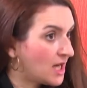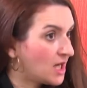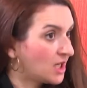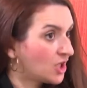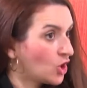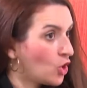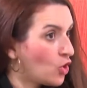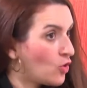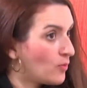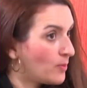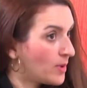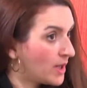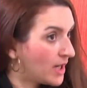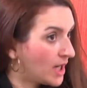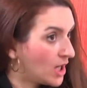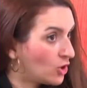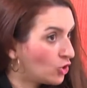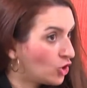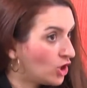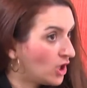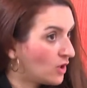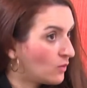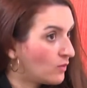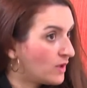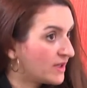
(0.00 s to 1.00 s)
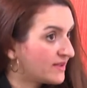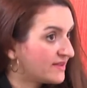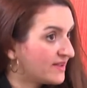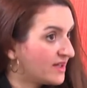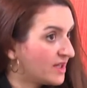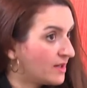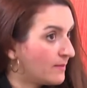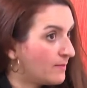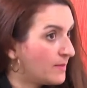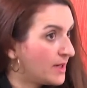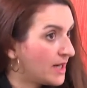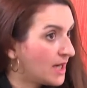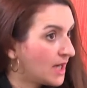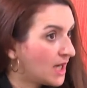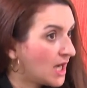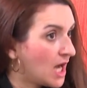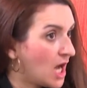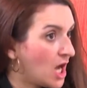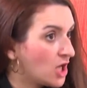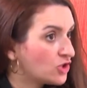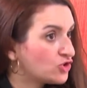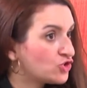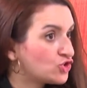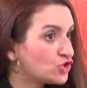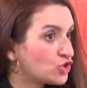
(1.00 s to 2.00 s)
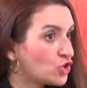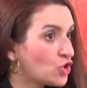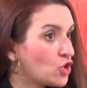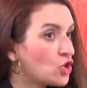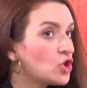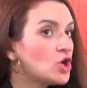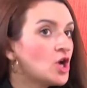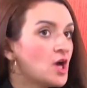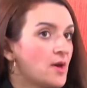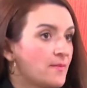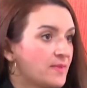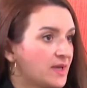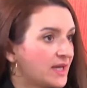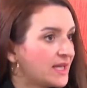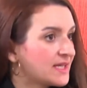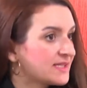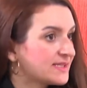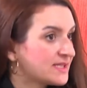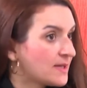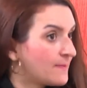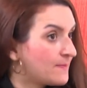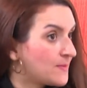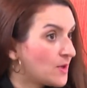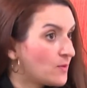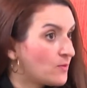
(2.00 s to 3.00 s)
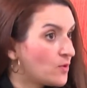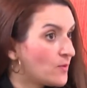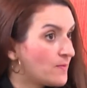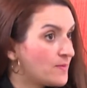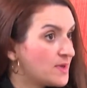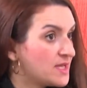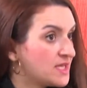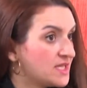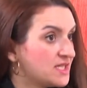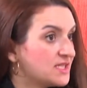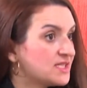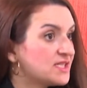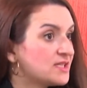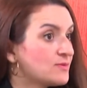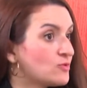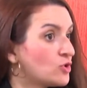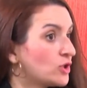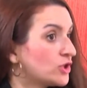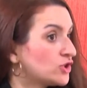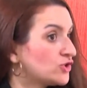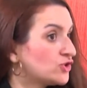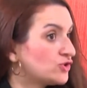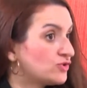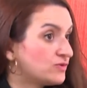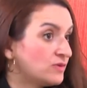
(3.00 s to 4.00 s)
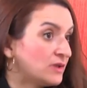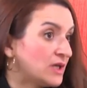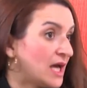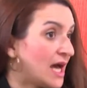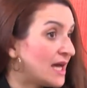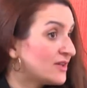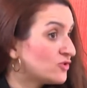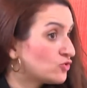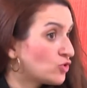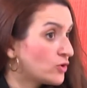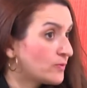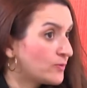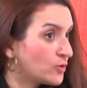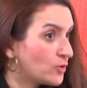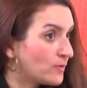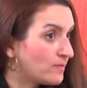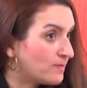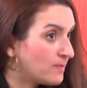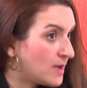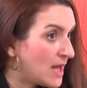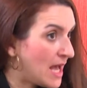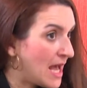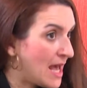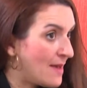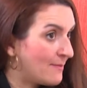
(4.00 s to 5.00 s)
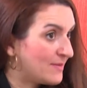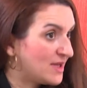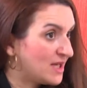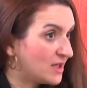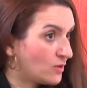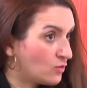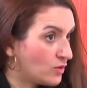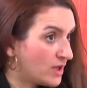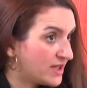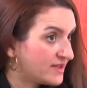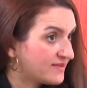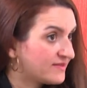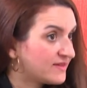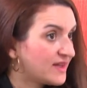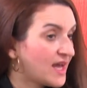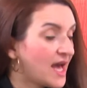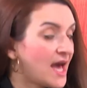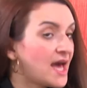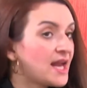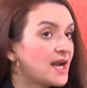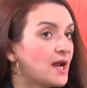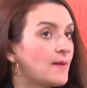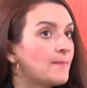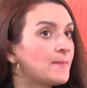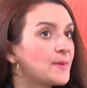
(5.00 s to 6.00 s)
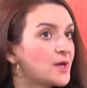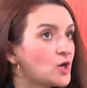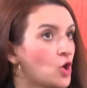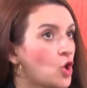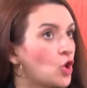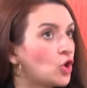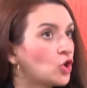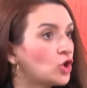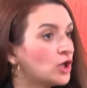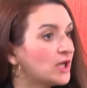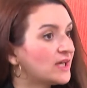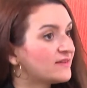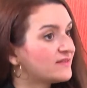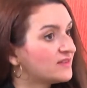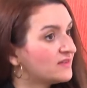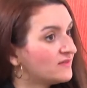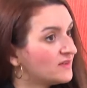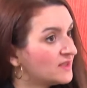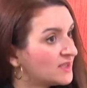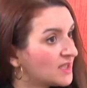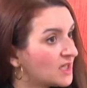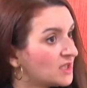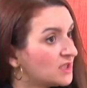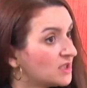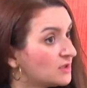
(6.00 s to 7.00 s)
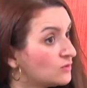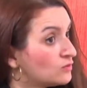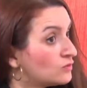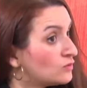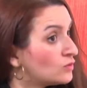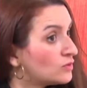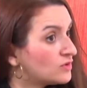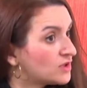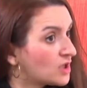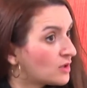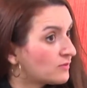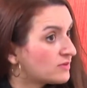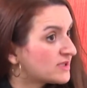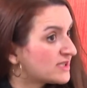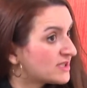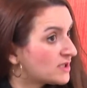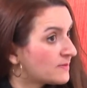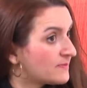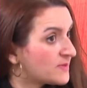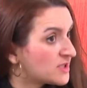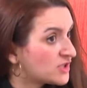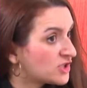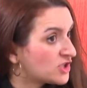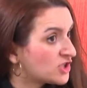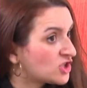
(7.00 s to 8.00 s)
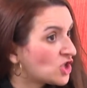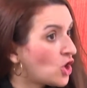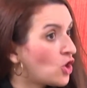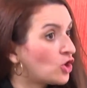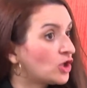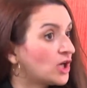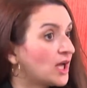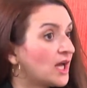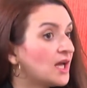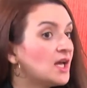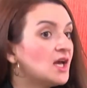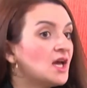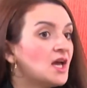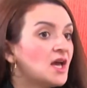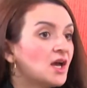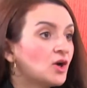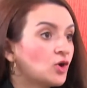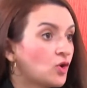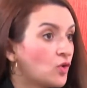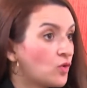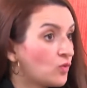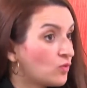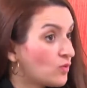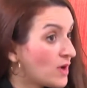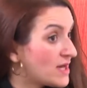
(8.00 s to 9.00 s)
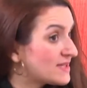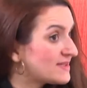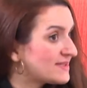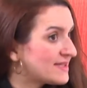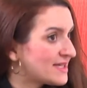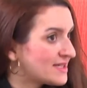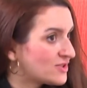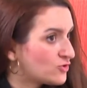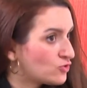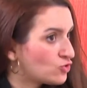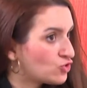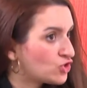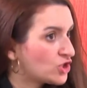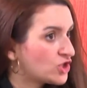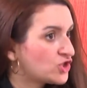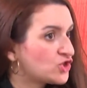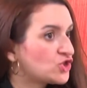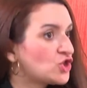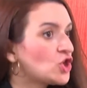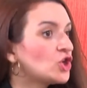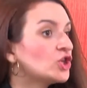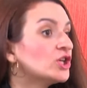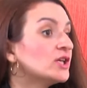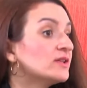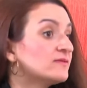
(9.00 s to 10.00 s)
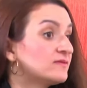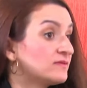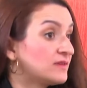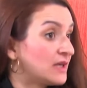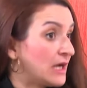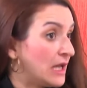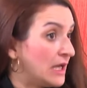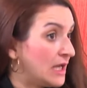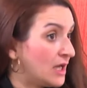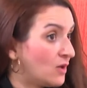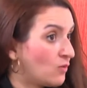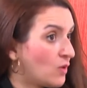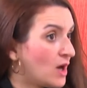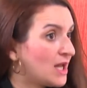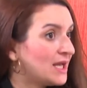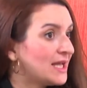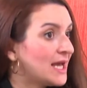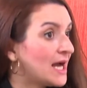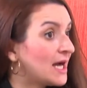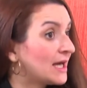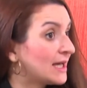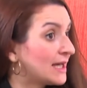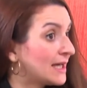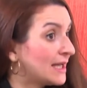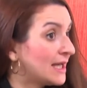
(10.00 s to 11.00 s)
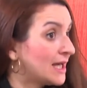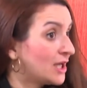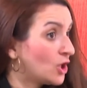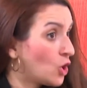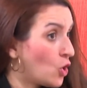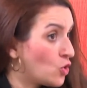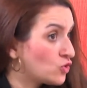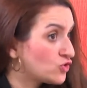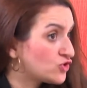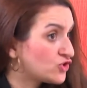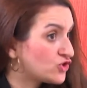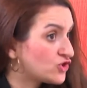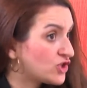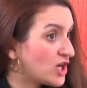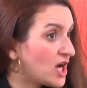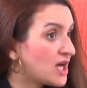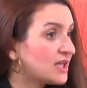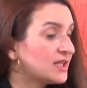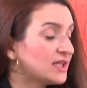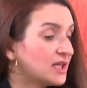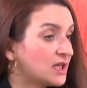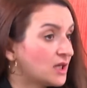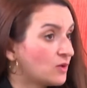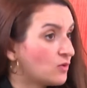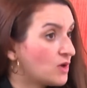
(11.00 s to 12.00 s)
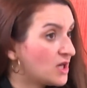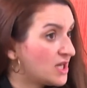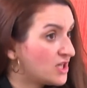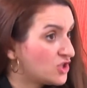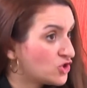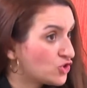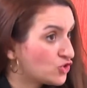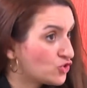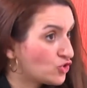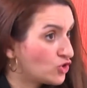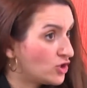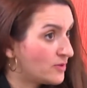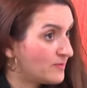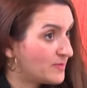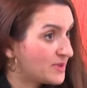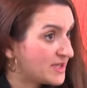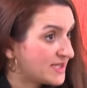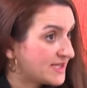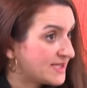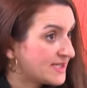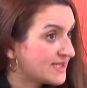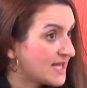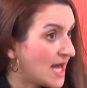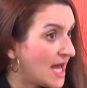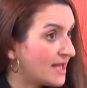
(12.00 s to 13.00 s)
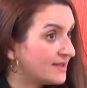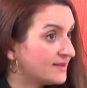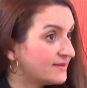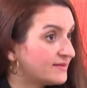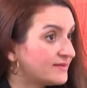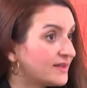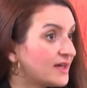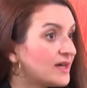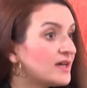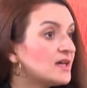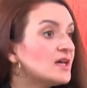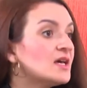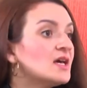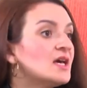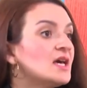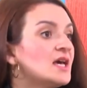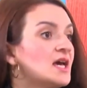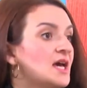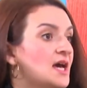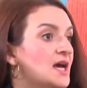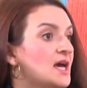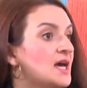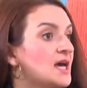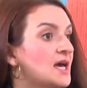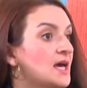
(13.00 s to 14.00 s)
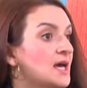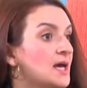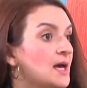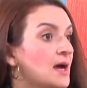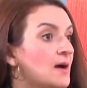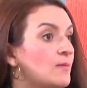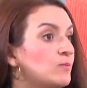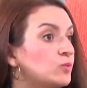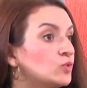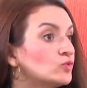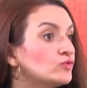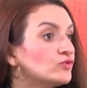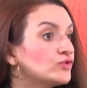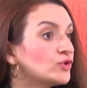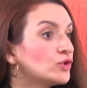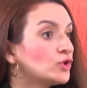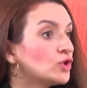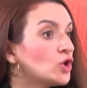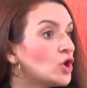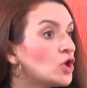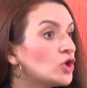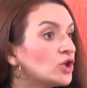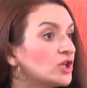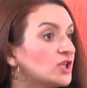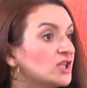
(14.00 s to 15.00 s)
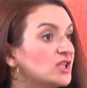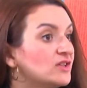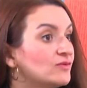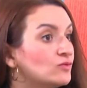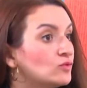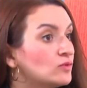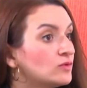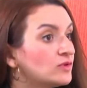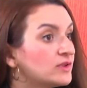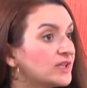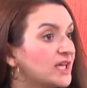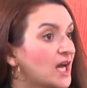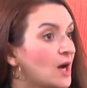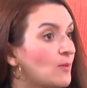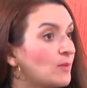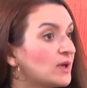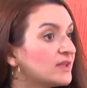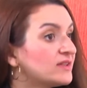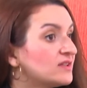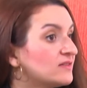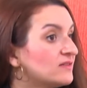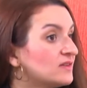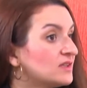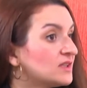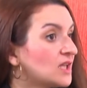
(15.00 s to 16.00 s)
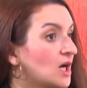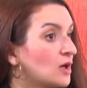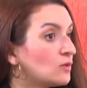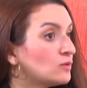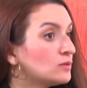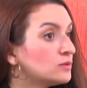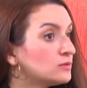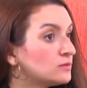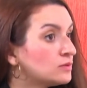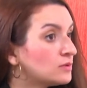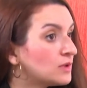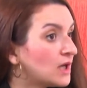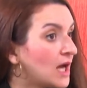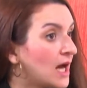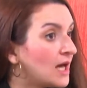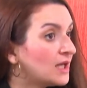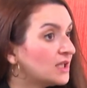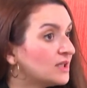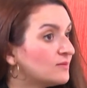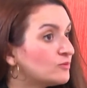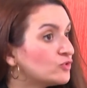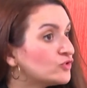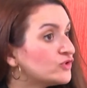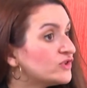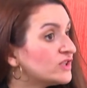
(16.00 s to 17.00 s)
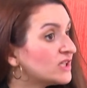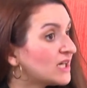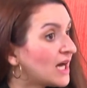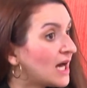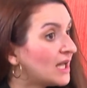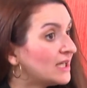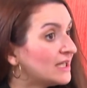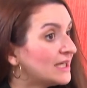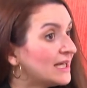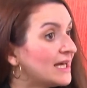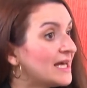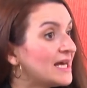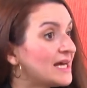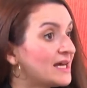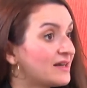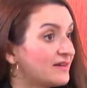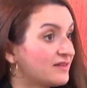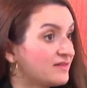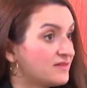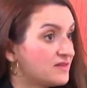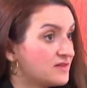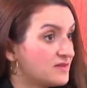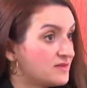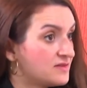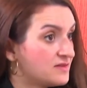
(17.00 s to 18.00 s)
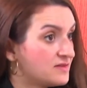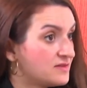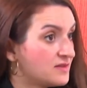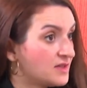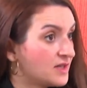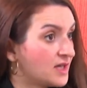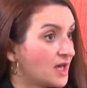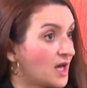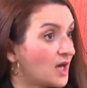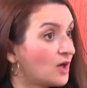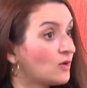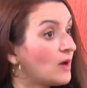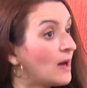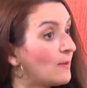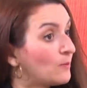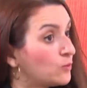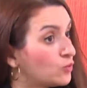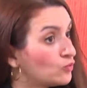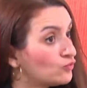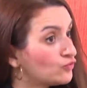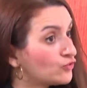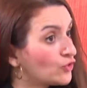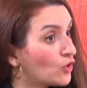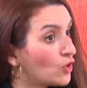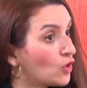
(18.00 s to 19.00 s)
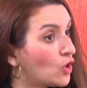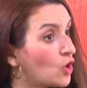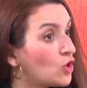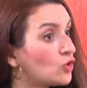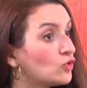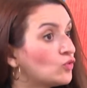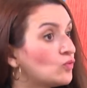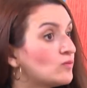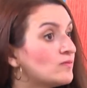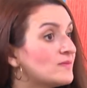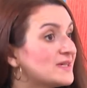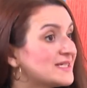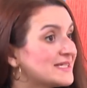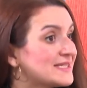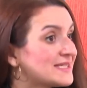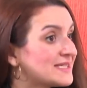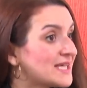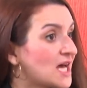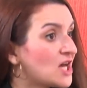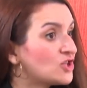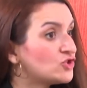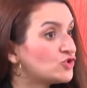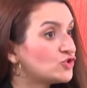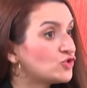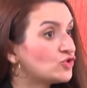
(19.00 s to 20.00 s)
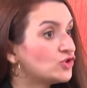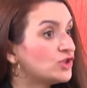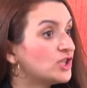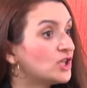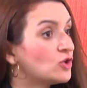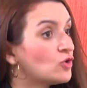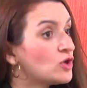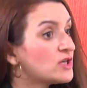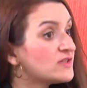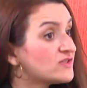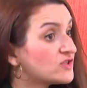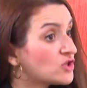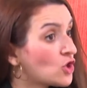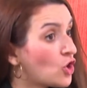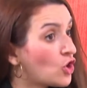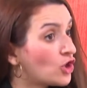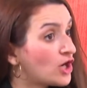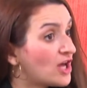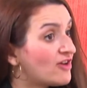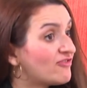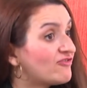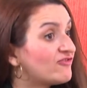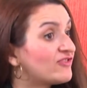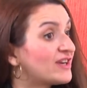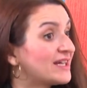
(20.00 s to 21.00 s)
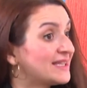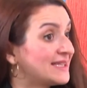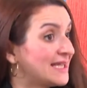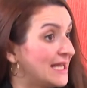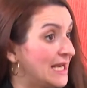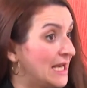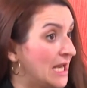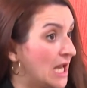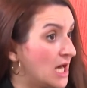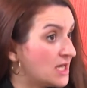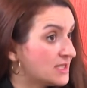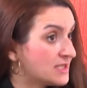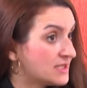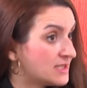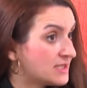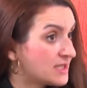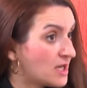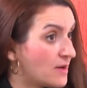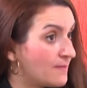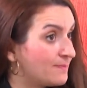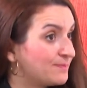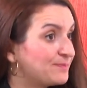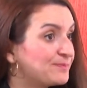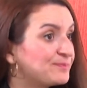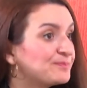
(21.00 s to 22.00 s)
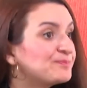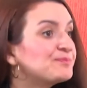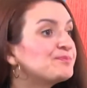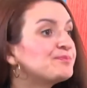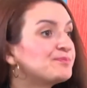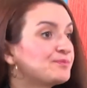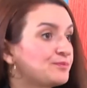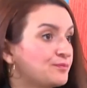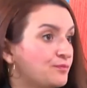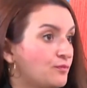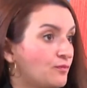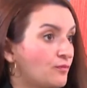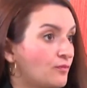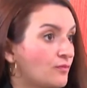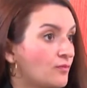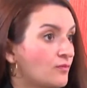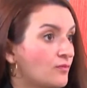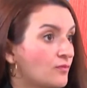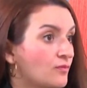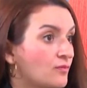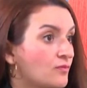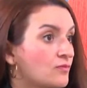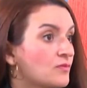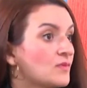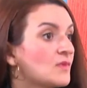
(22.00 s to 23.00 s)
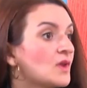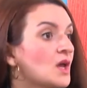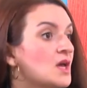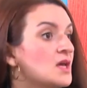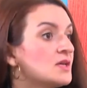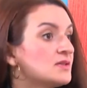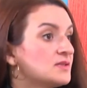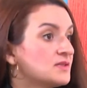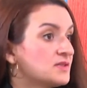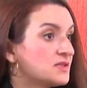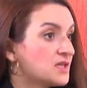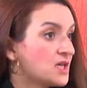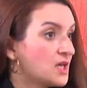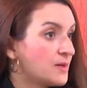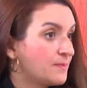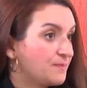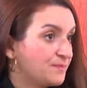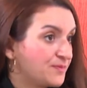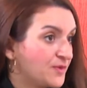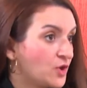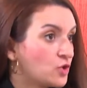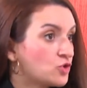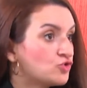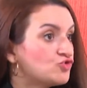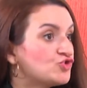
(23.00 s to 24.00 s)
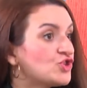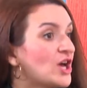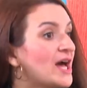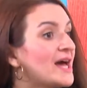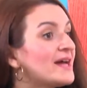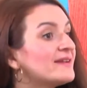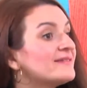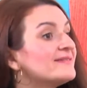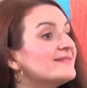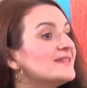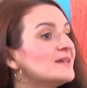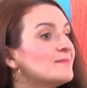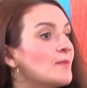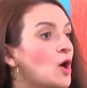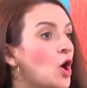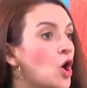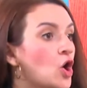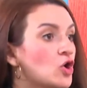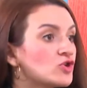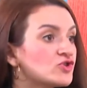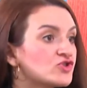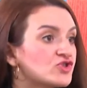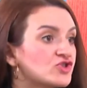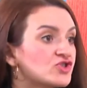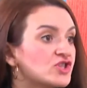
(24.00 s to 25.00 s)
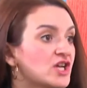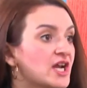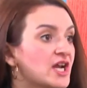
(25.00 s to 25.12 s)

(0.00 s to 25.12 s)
che operano nel quartiere ecco. Brancaccio ecco. perché sappiamo benissimo che eh, ha i suoi problemi certo. il quartiere, però con l'attività di tutte queste persone, con queste associazioni, tra le quali anche la nostra, della quale io sono il presidente, eh, appunto noi divulghiamo attività culturali, musicali e artistiche, appunto con un messaggio di coesione e fratellanza. Fate concerti, sì, mm, avete concerti, delle, mostre.